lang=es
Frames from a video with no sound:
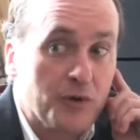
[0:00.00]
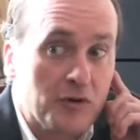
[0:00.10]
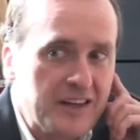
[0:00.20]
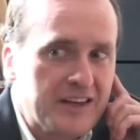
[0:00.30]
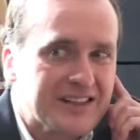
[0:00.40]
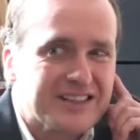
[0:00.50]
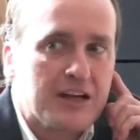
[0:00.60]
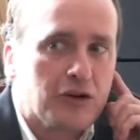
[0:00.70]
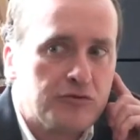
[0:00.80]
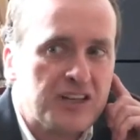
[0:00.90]
pero mientras
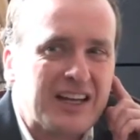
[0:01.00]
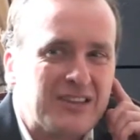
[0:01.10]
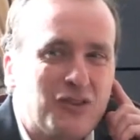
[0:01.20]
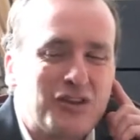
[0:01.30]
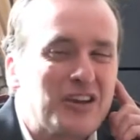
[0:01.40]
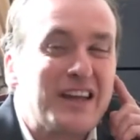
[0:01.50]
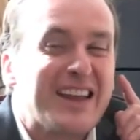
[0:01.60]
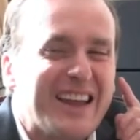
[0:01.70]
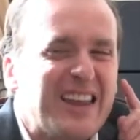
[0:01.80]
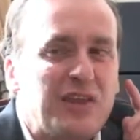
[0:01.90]
están comunicando y diciendo,
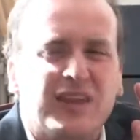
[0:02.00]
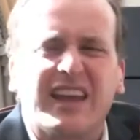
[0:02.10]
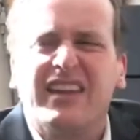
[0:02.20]
¿qué, dice?